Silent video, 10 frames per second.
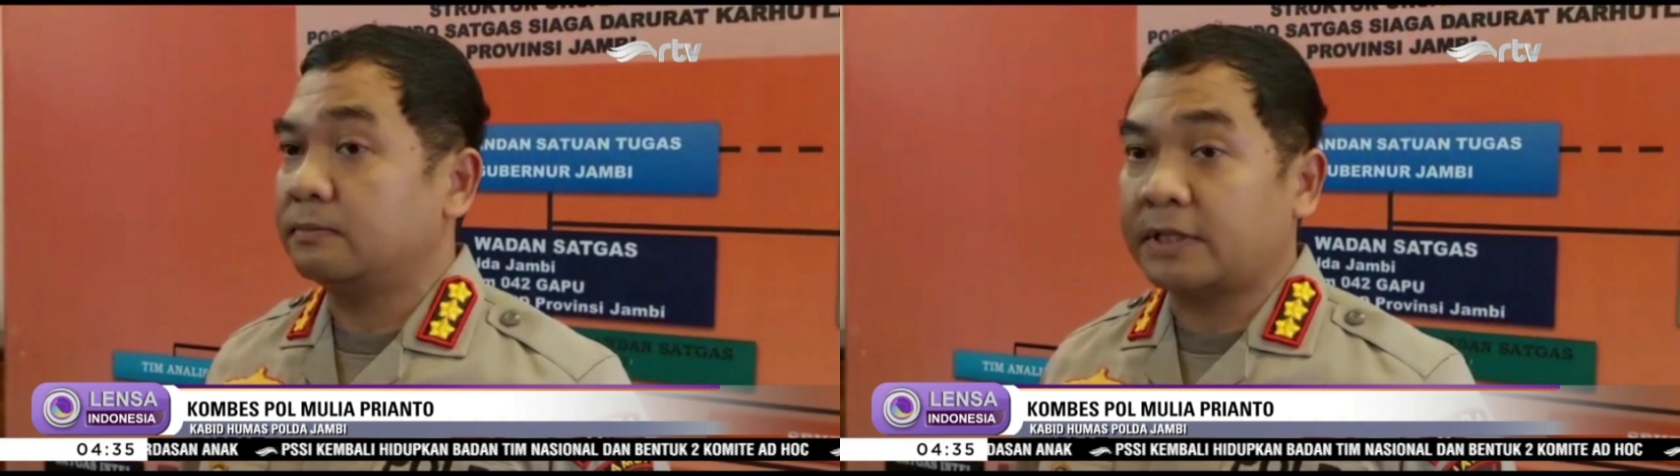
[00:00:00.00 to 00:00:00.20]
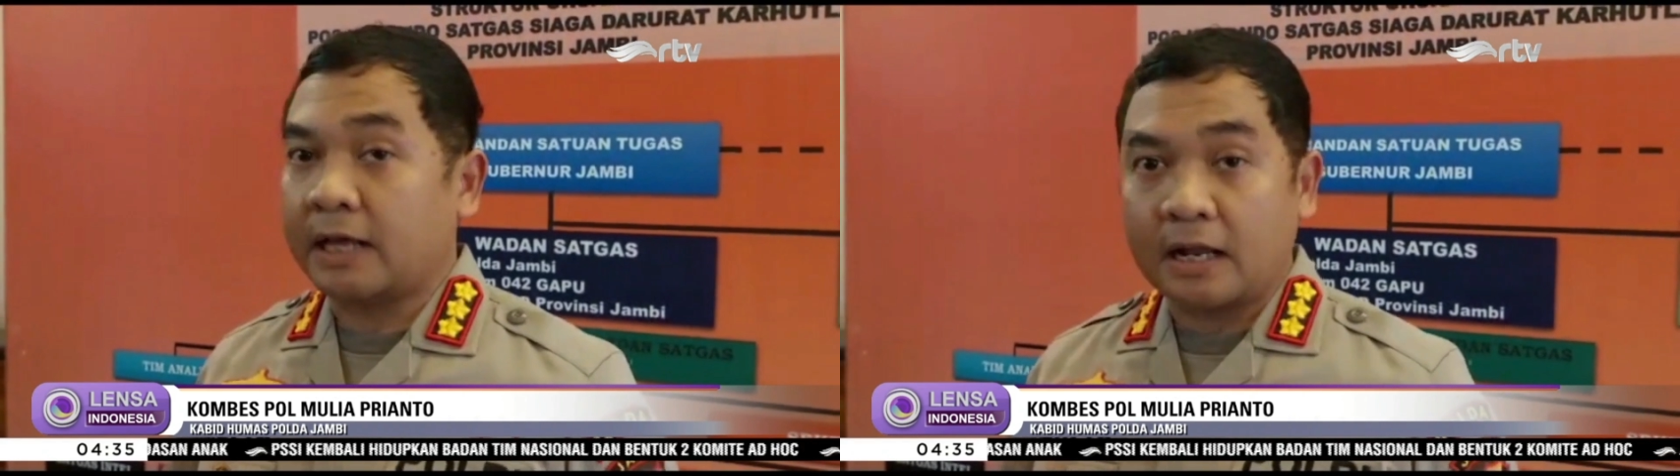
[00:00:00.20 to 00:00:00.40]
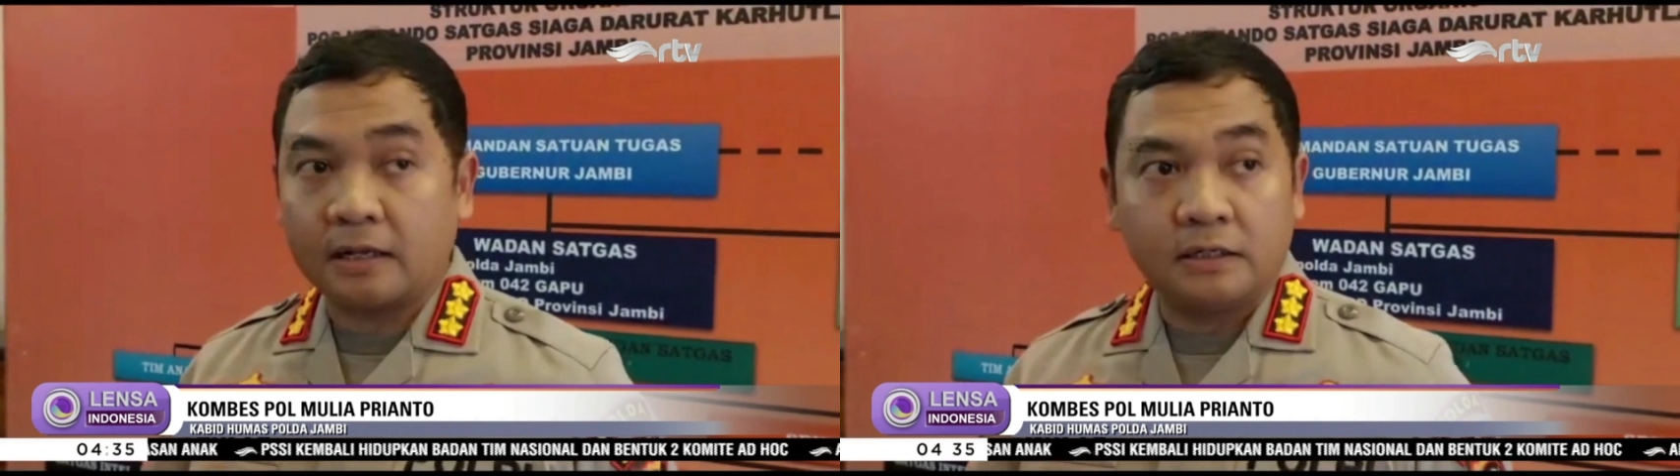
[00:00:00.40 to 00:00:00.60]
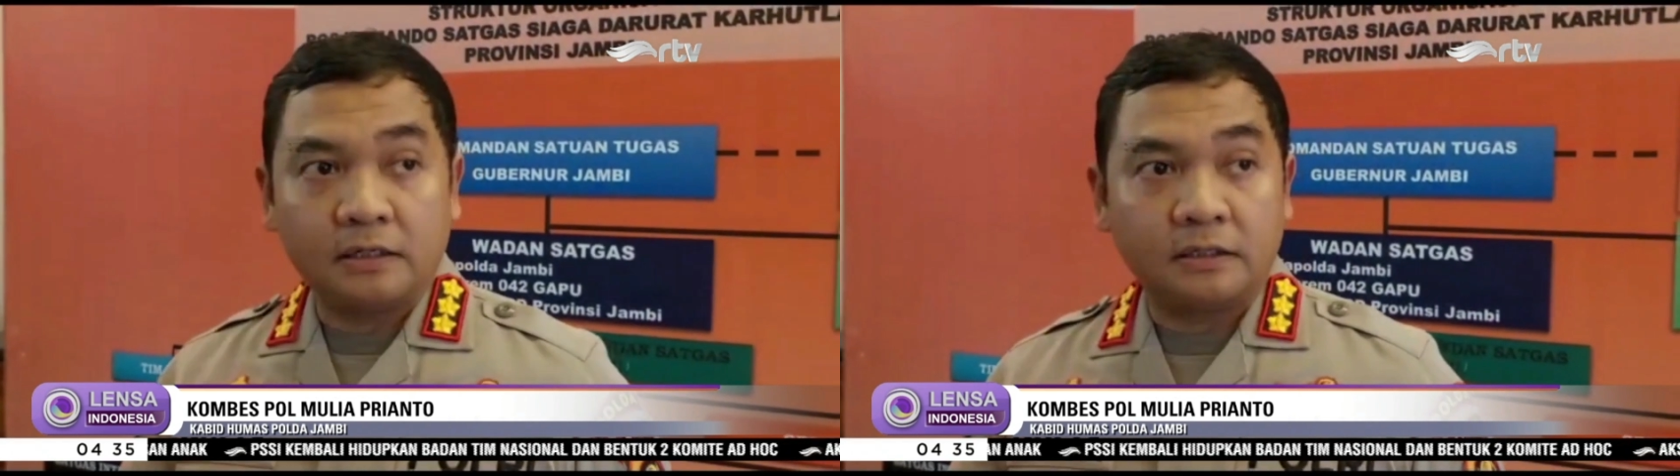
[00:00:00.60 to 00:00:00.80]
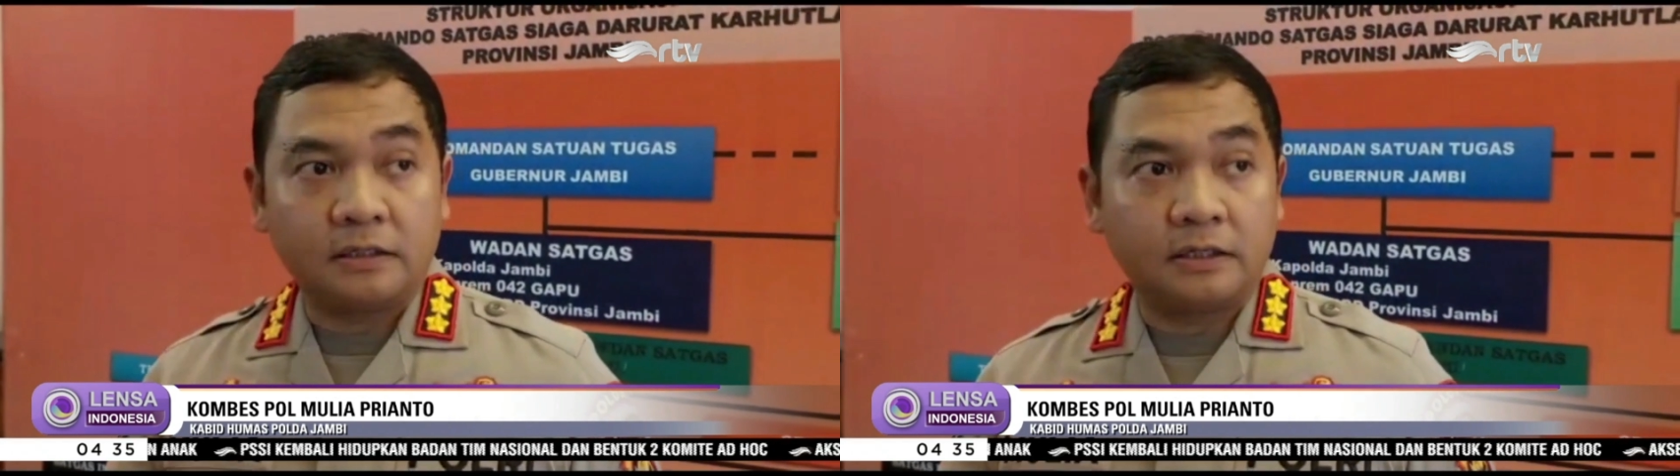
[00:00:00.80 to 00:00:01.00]
Sementara
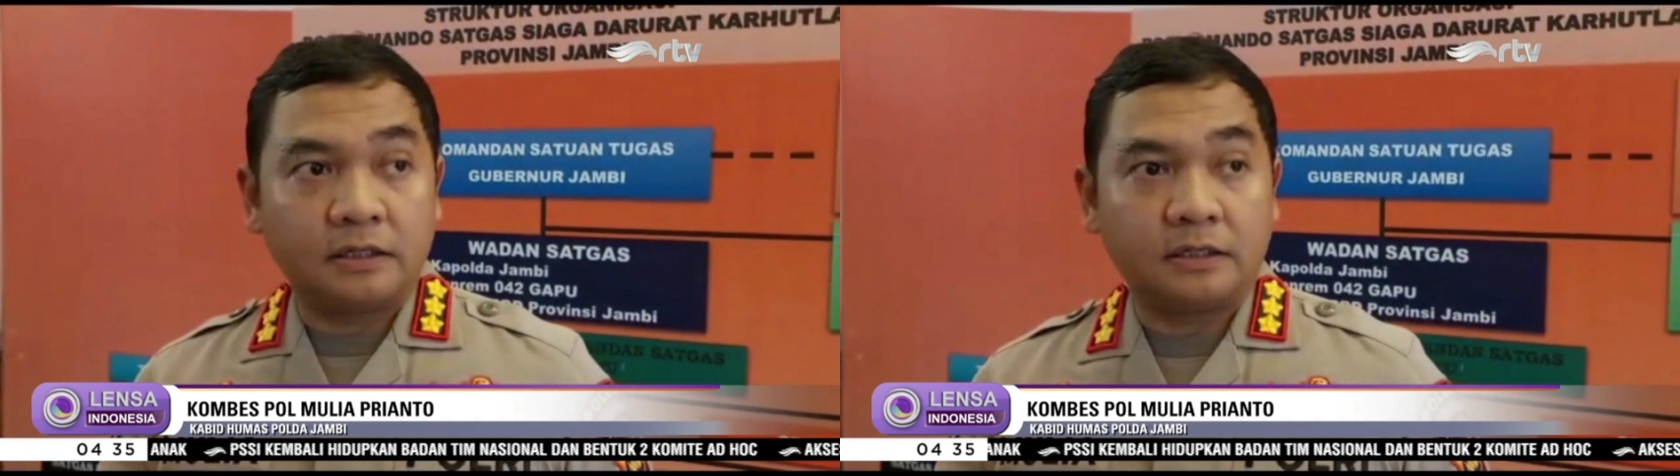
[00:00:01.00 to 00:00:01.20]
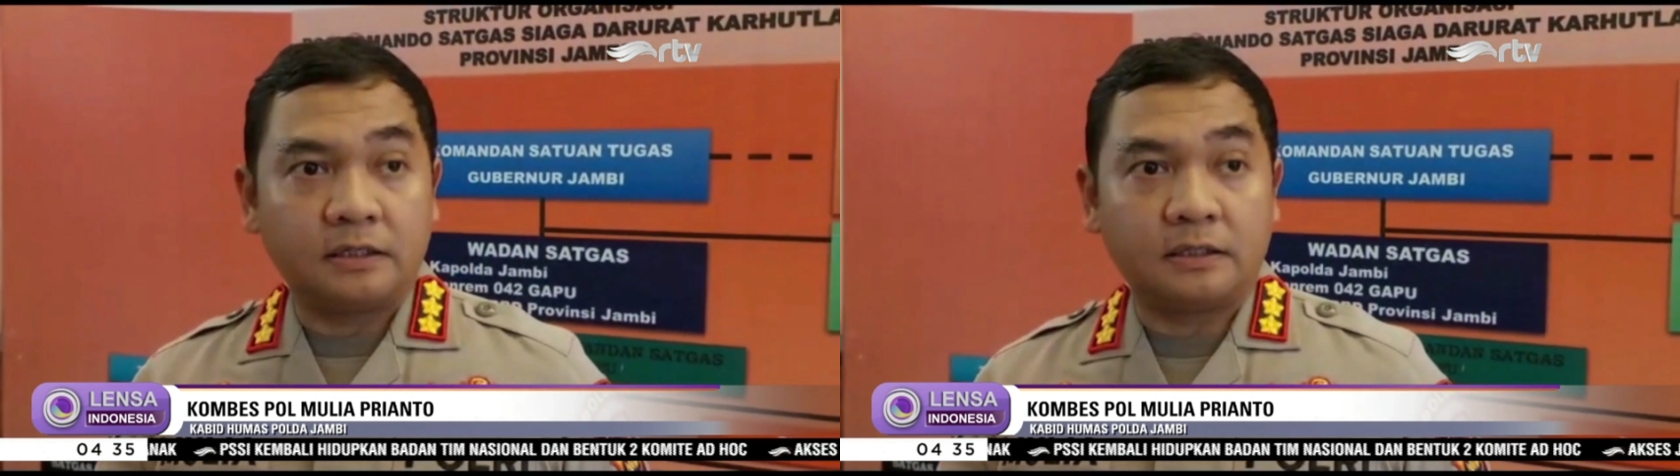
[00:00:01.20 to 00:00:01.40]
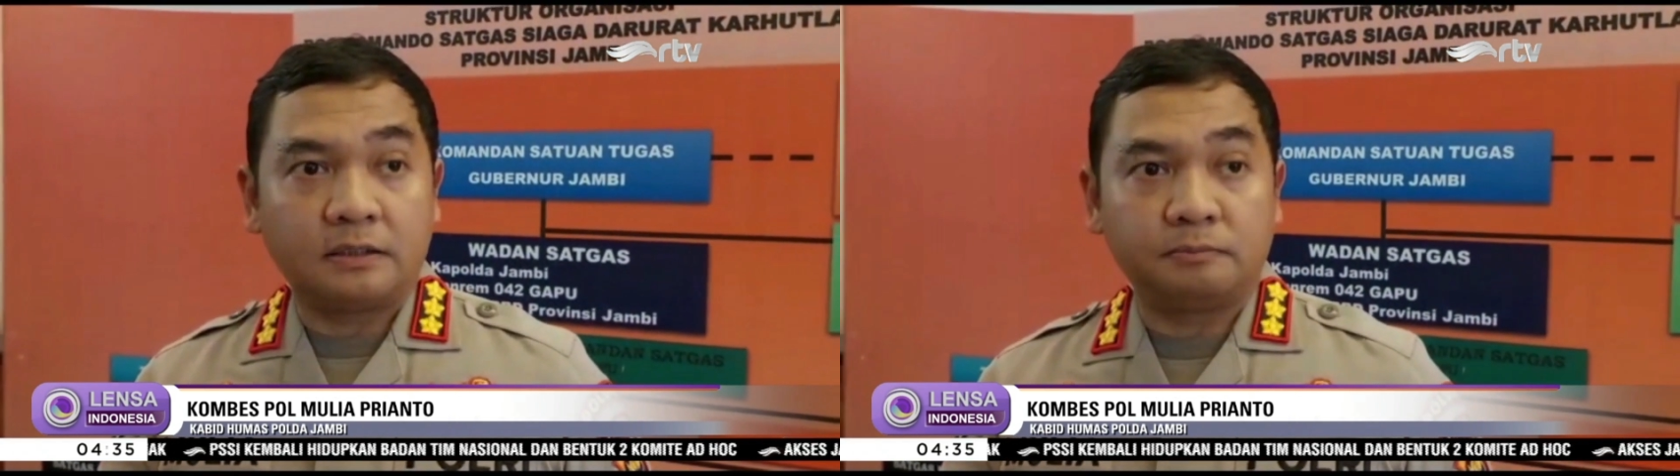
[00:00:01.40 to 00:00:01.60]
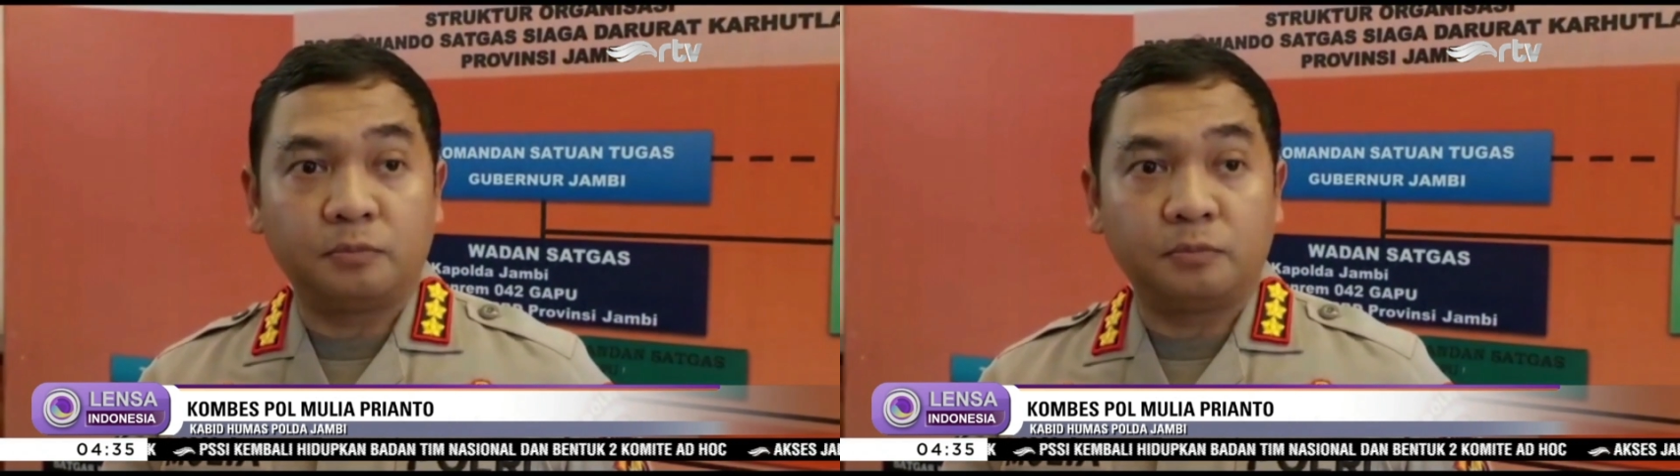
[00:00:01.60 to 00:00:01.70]
uh,